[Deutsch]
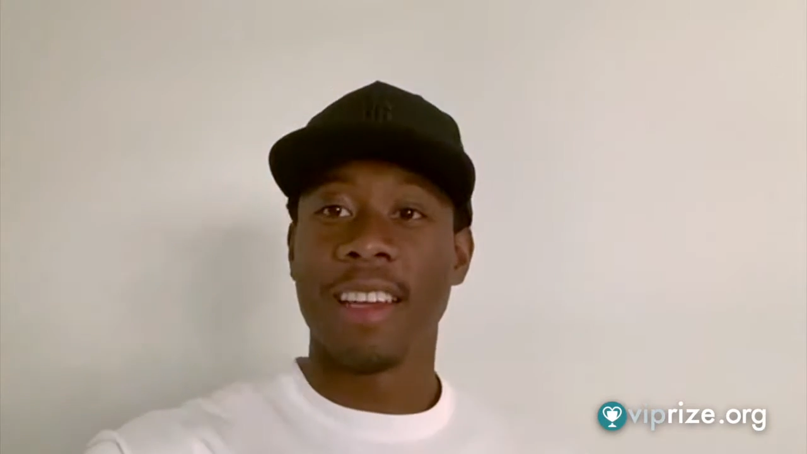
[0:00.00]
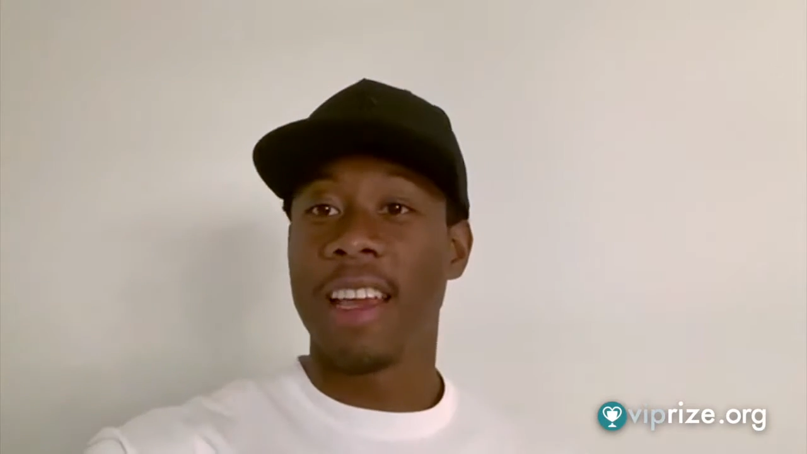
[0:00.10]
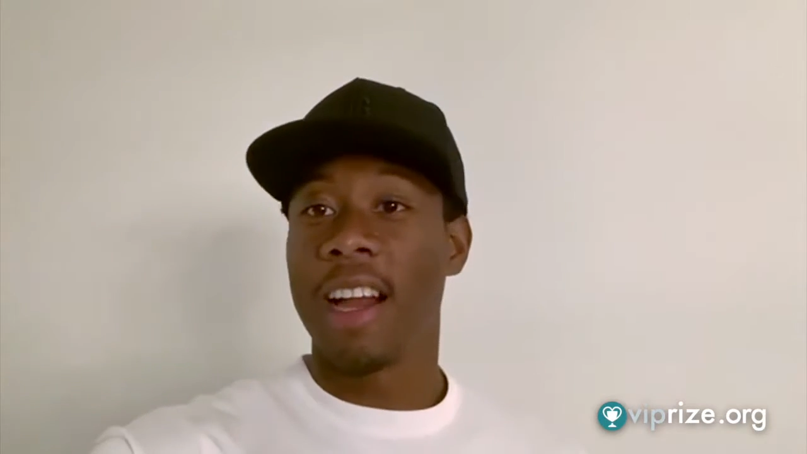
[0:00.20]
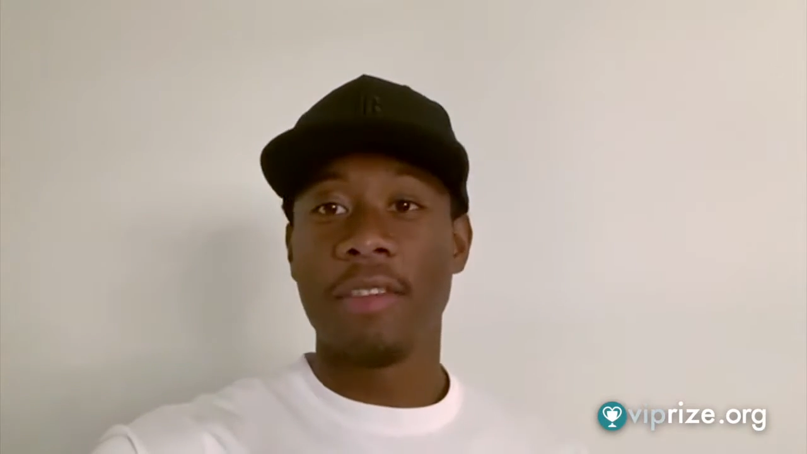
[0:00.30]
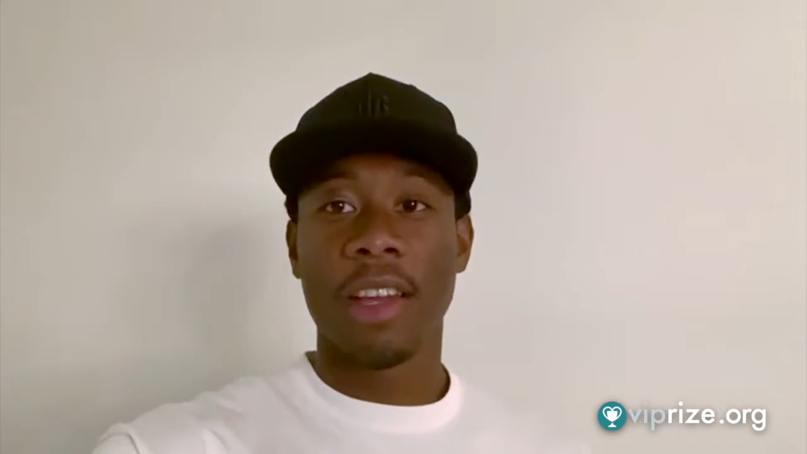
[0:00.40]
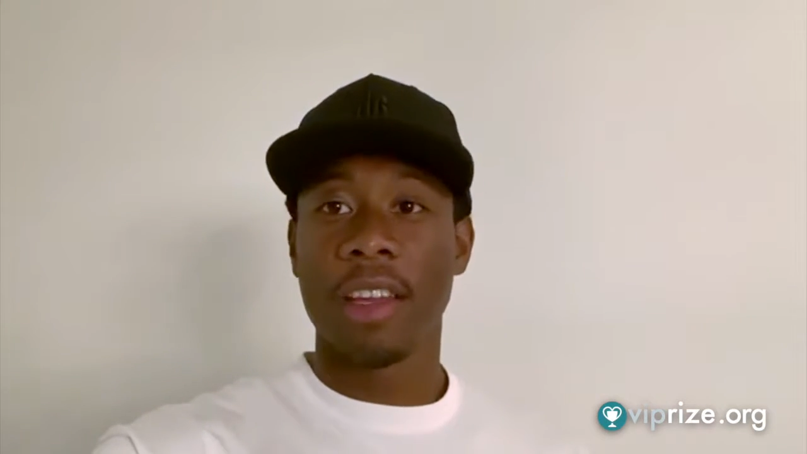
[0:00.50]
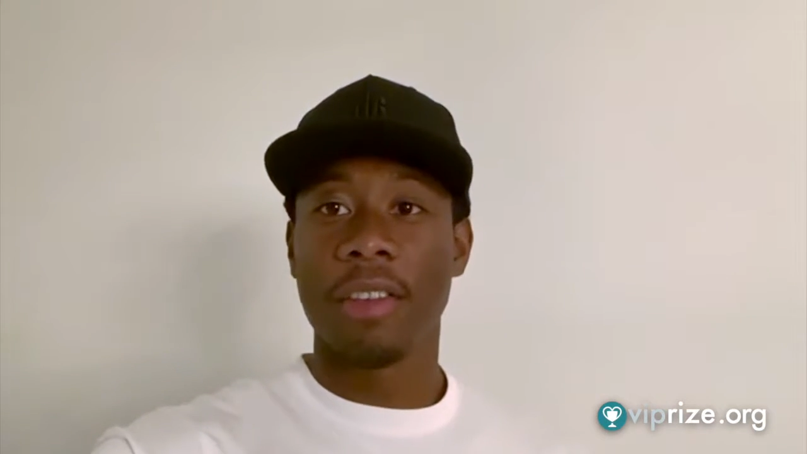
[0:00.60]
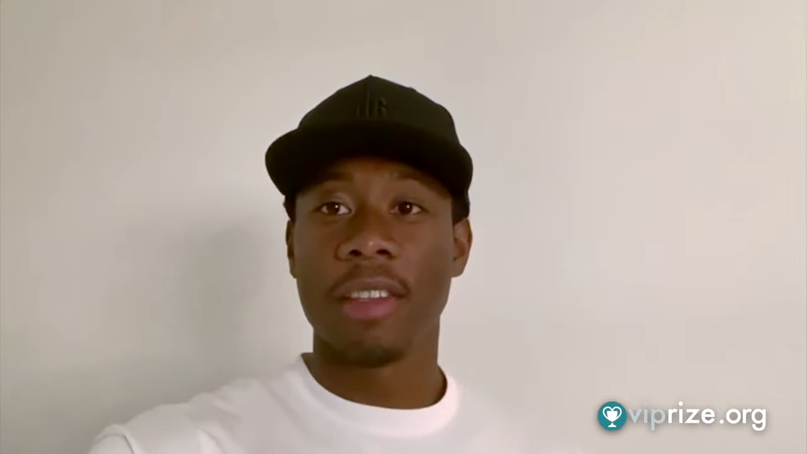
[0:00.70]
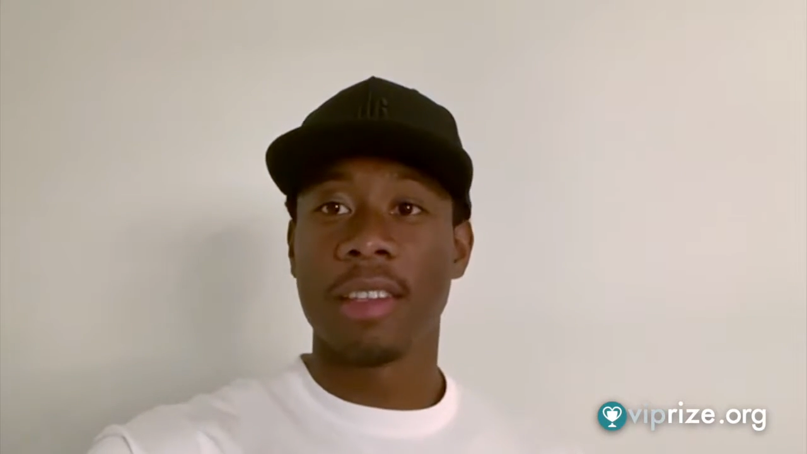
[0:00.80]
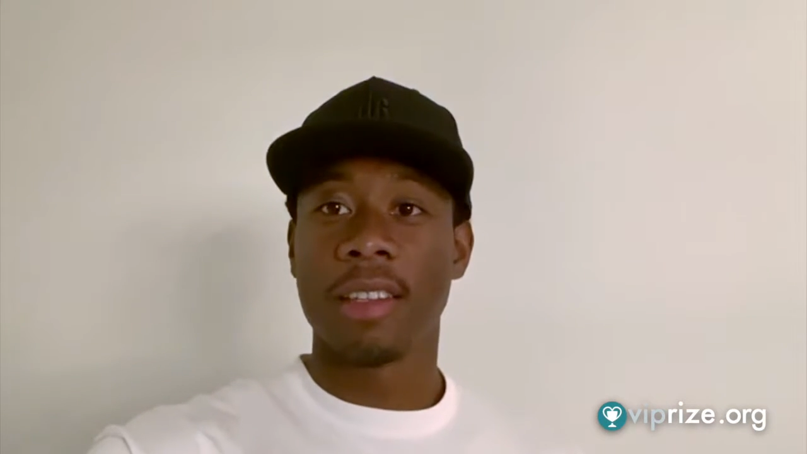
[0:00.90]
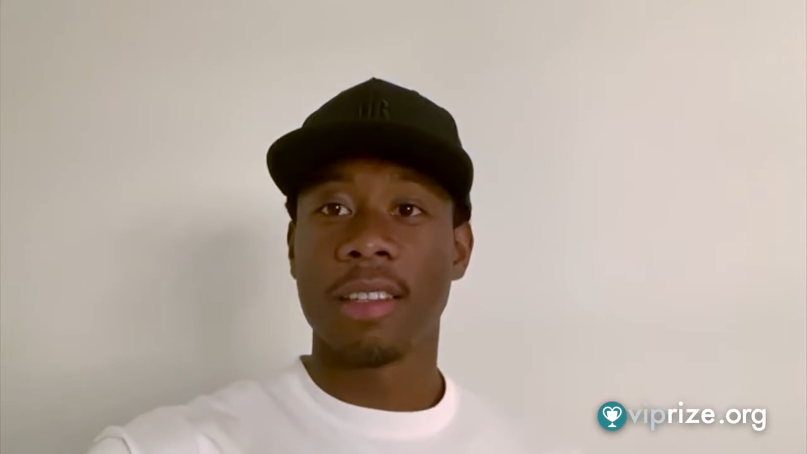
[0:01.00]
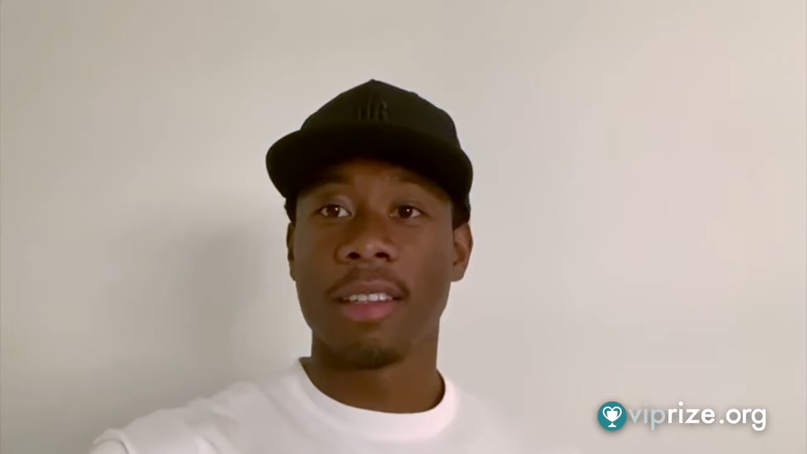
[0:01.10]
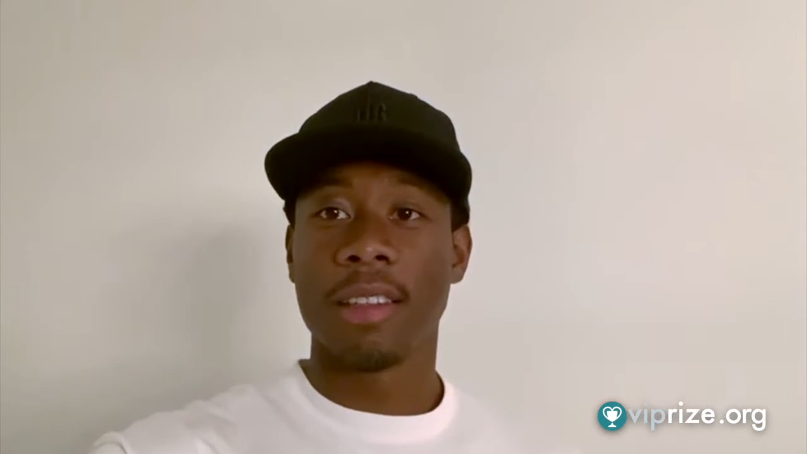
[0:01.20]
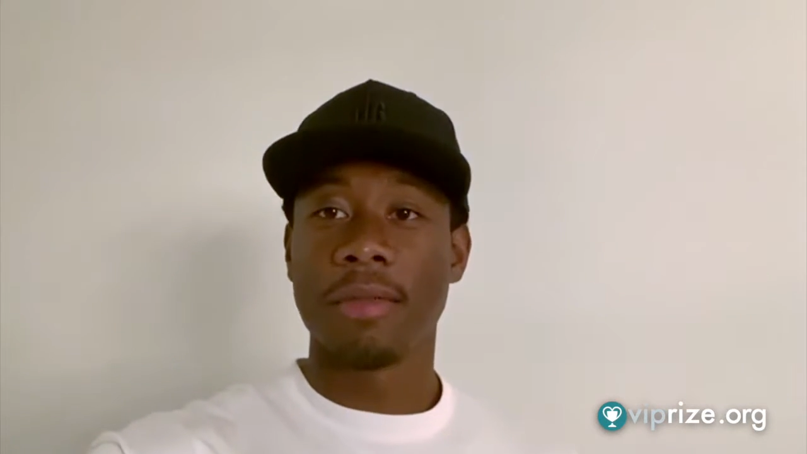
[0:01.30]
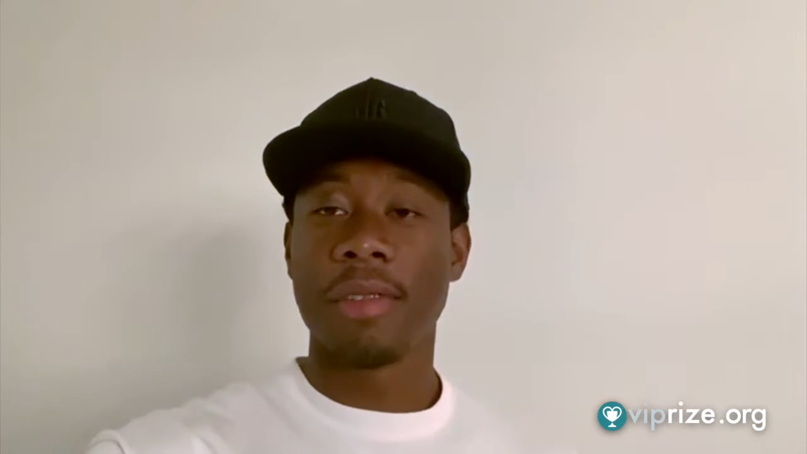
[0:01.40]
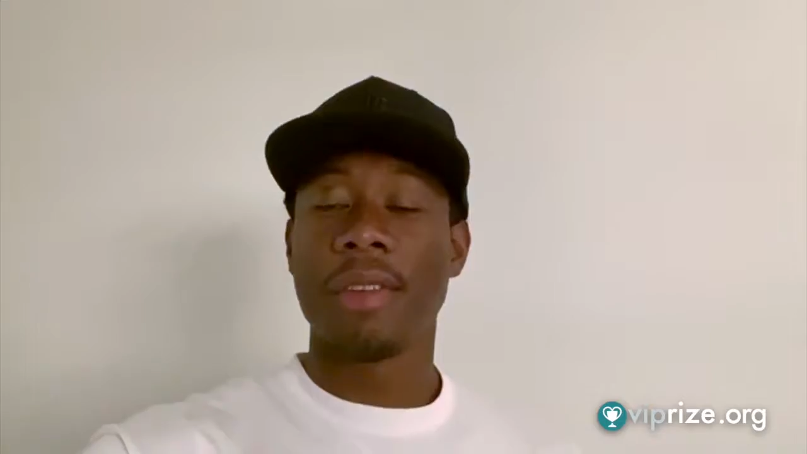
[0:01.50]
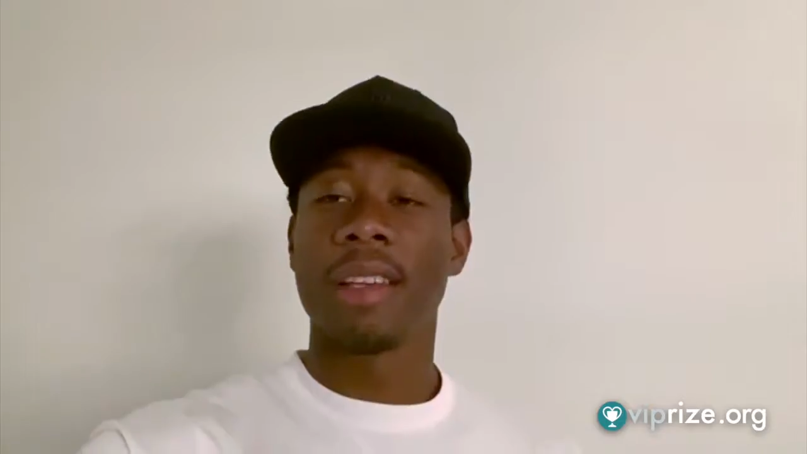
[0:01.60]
Egal wer gewinnt, wir